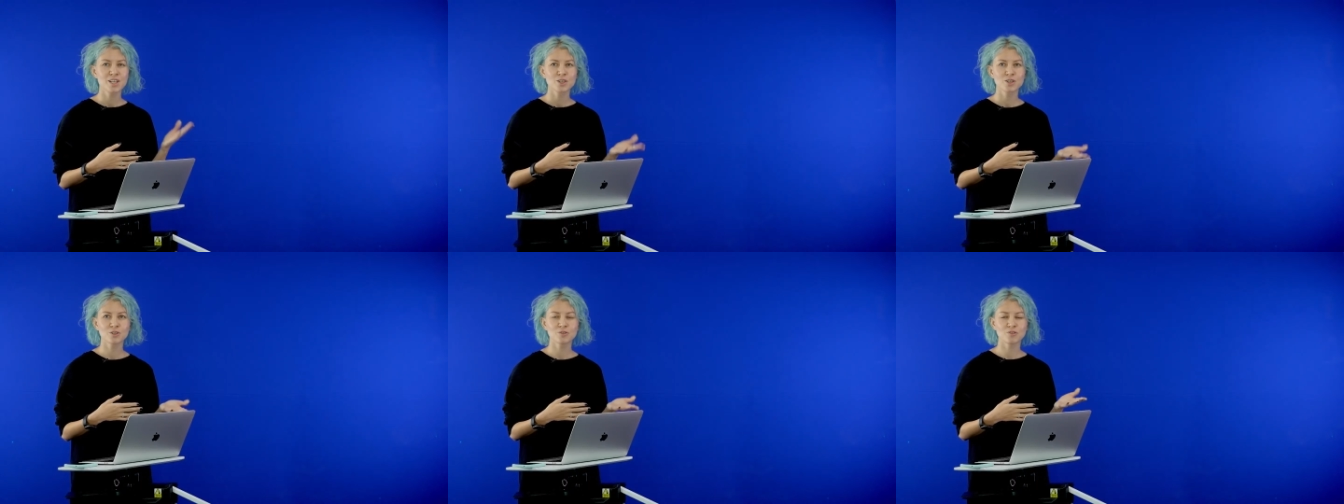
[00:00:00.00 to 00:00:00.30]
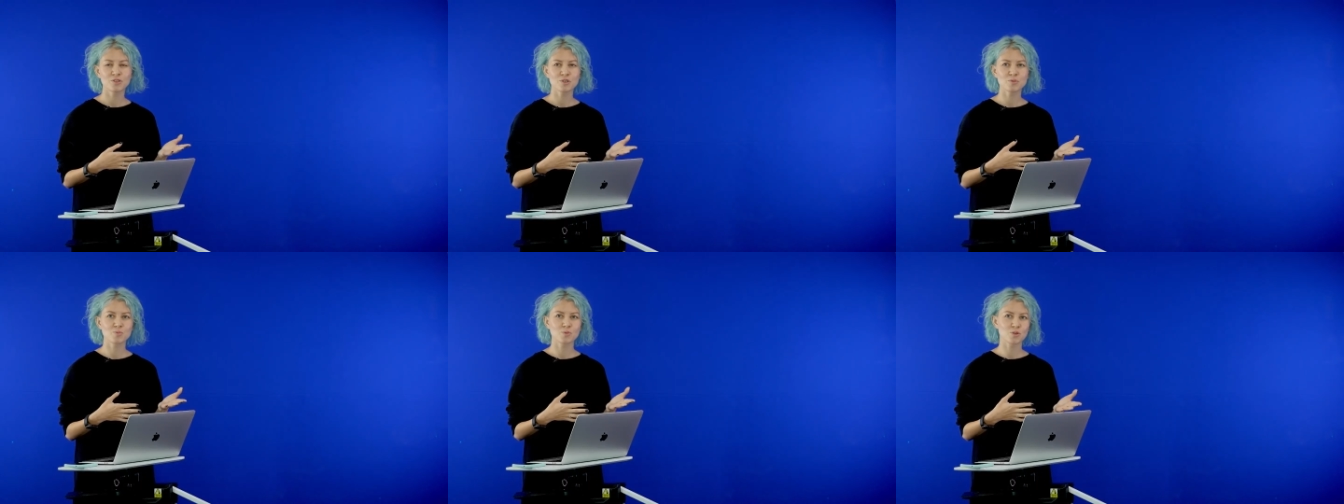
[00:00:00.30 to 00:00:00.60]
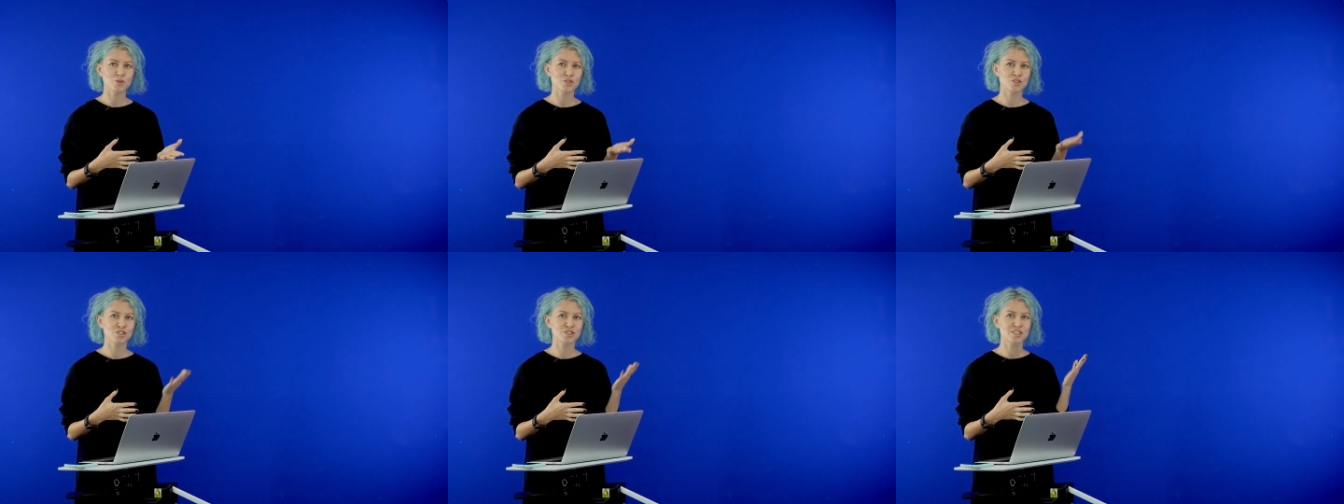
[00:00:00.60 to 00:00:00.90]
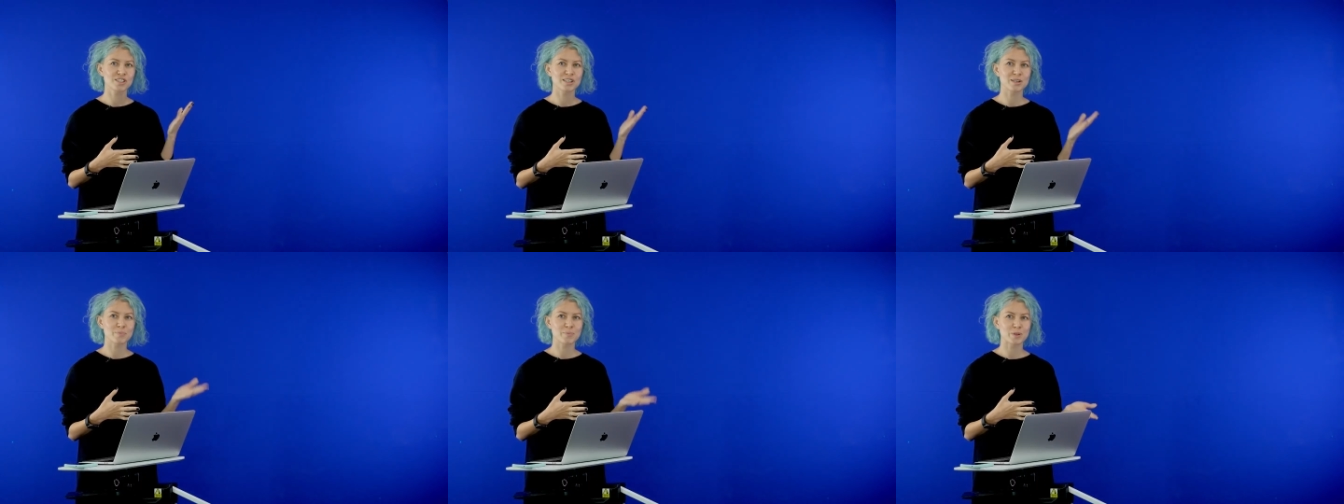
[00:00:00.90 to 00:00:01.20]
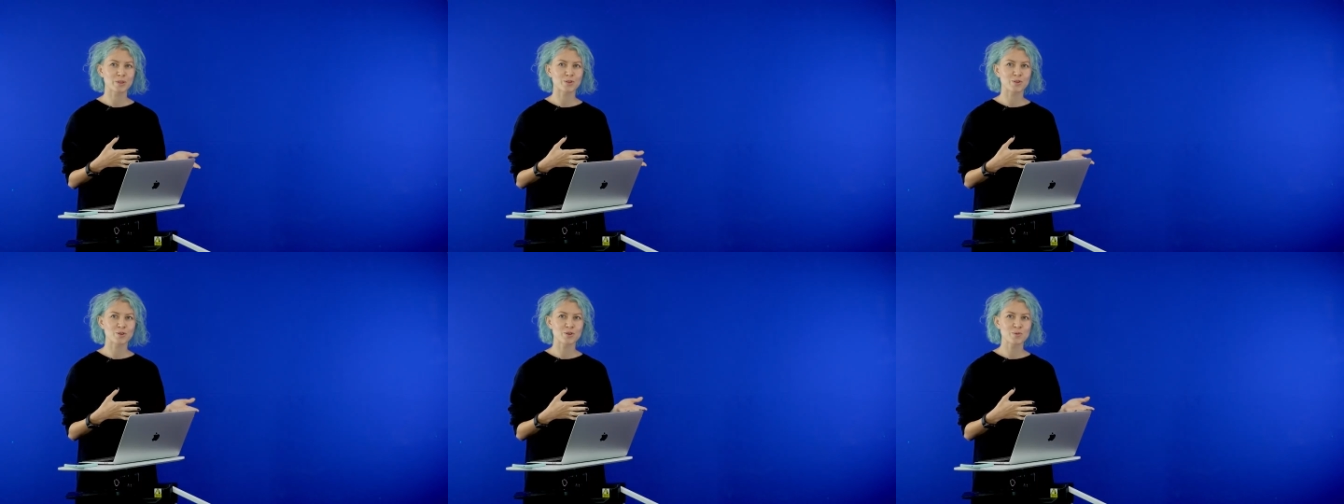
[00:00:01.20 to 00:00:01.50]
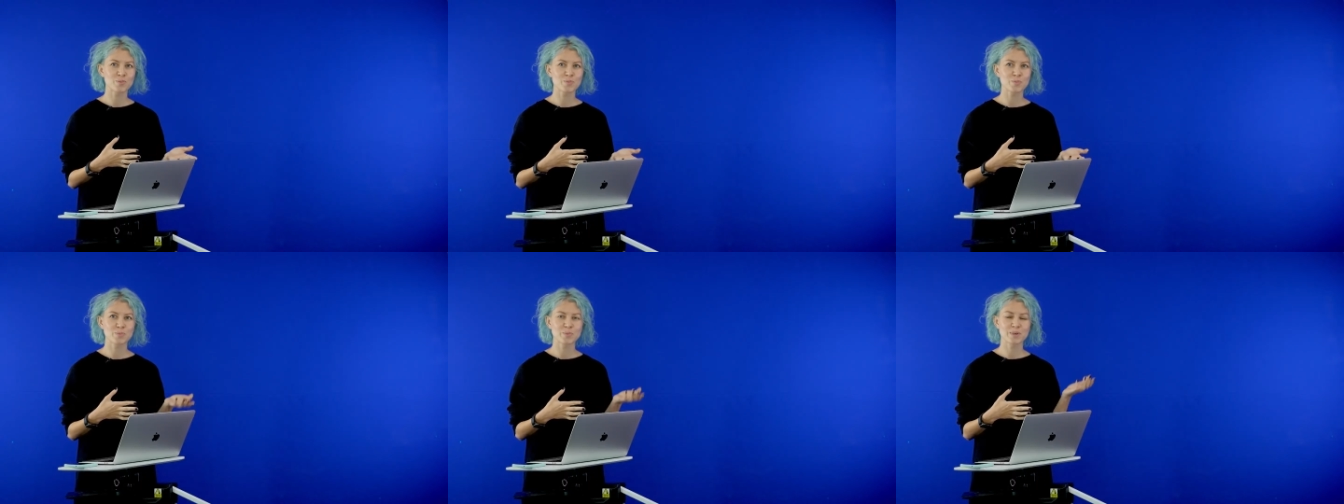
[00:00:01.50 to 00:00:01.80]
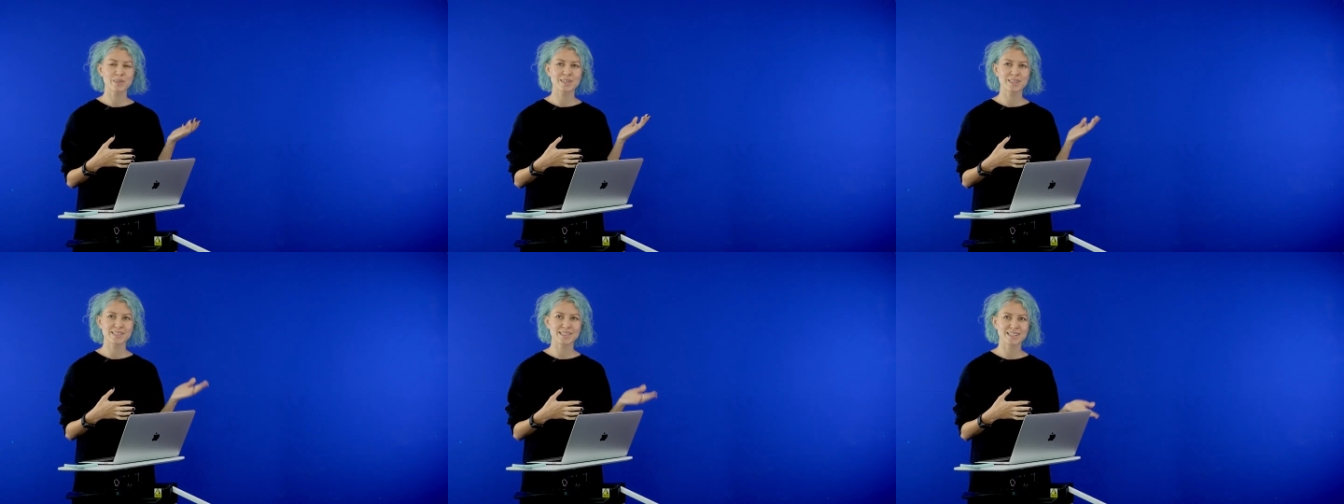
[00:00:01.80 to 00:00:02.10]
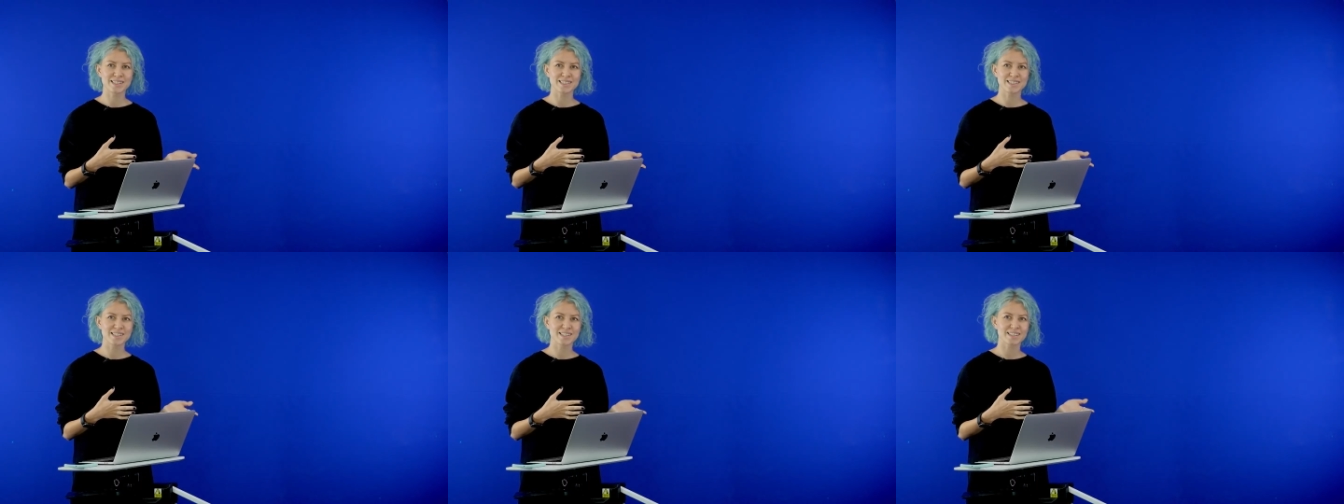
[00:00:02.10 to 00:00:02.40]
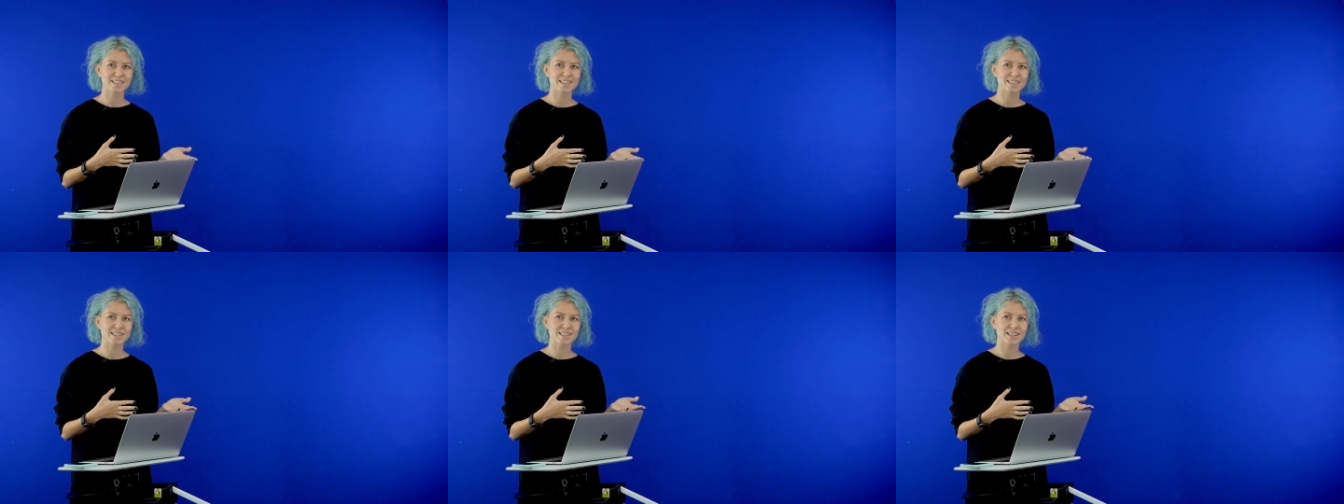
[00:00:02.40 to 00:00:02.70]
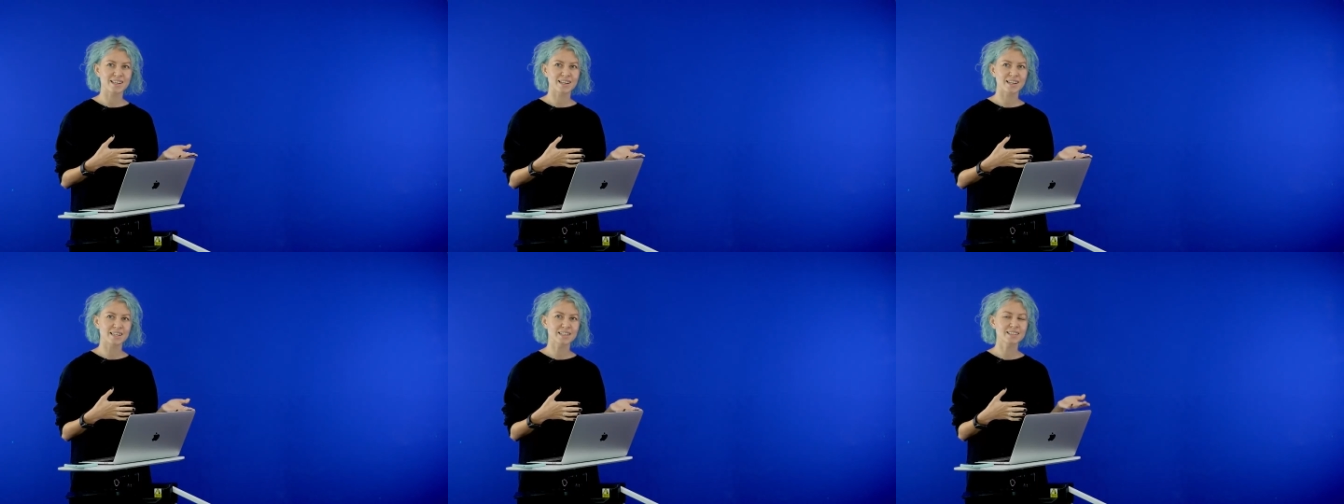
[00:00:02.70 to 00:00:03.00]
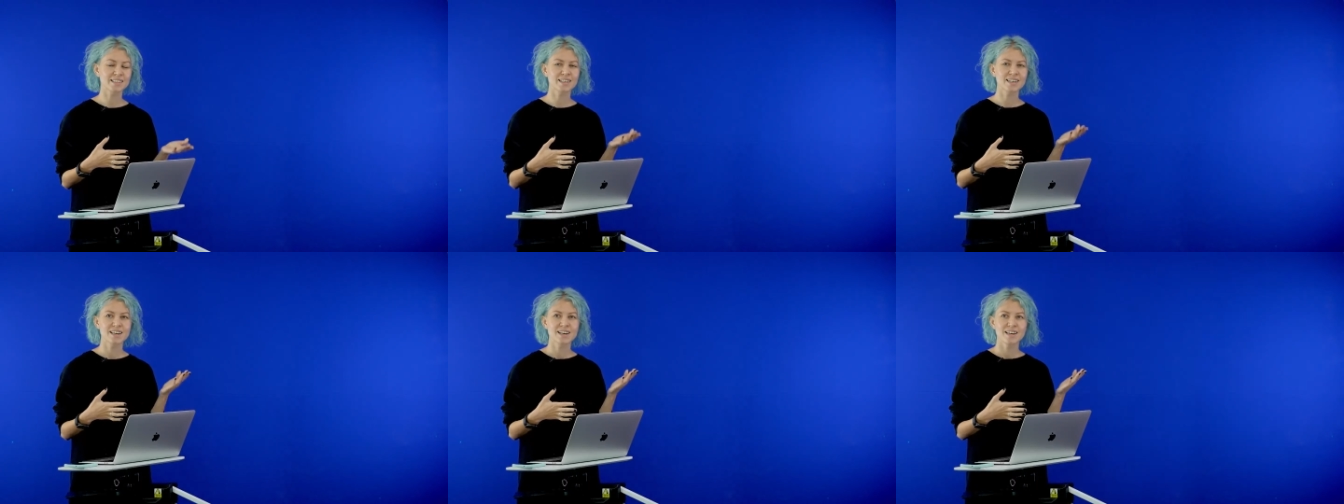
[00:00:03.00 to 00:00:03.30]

то вы сможете потом зайти на сайт,